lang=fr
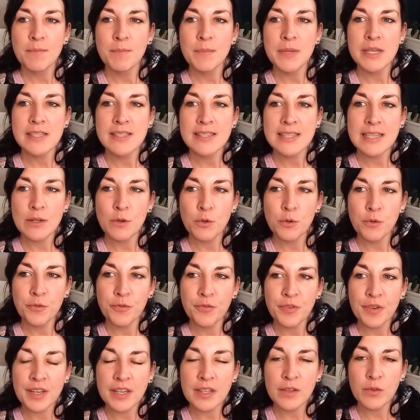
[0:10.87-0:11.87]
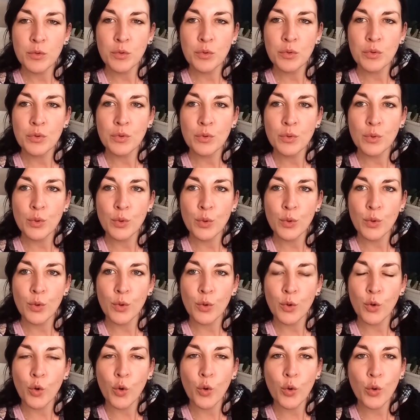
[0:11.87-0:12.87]
mais c'est le fait de
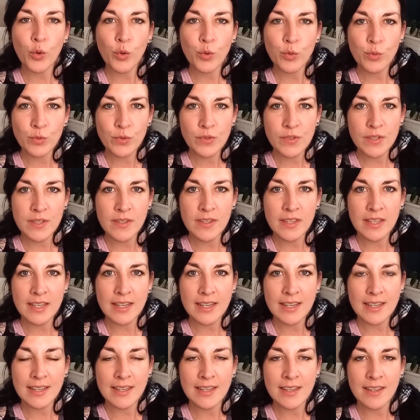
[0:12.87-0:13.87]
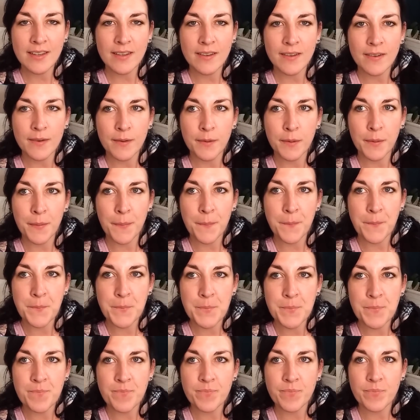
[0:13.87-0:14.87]
reconsidérer
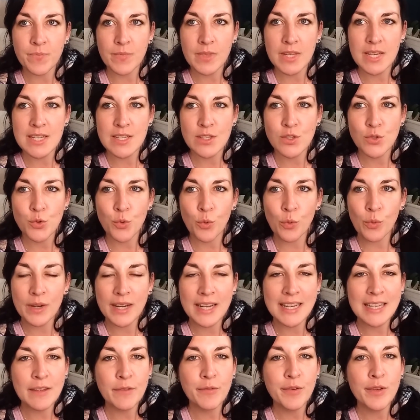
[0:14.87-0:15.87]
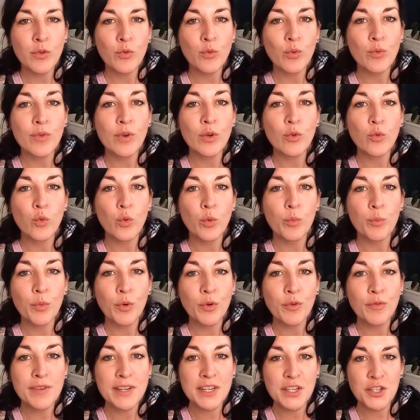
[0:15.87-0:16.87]
euh, ce qu'on qualifie souvent de
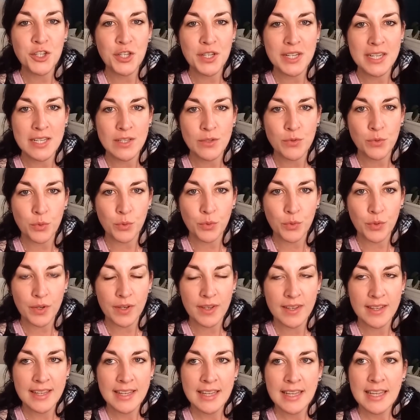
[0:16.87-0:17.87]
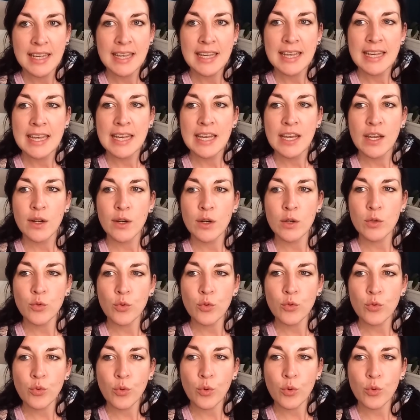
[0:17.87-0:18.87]
mauvais chez les autres.
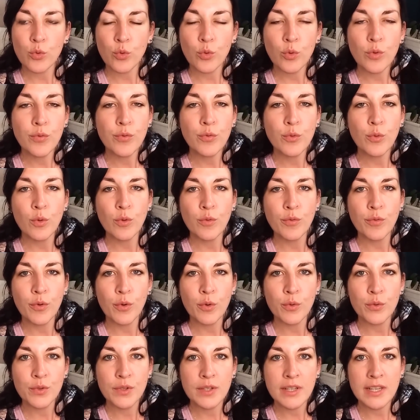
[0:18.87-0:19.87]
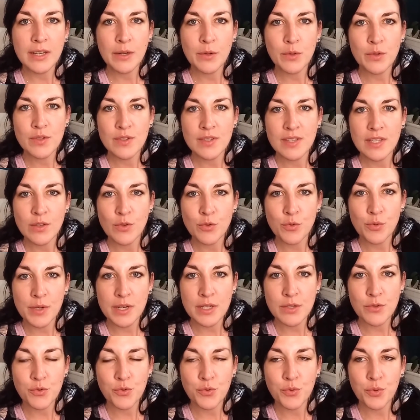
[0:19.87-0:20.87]
Quand on se retrouve confronté à une
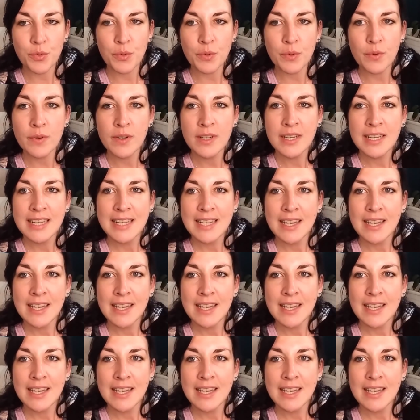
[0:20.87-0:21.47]
situation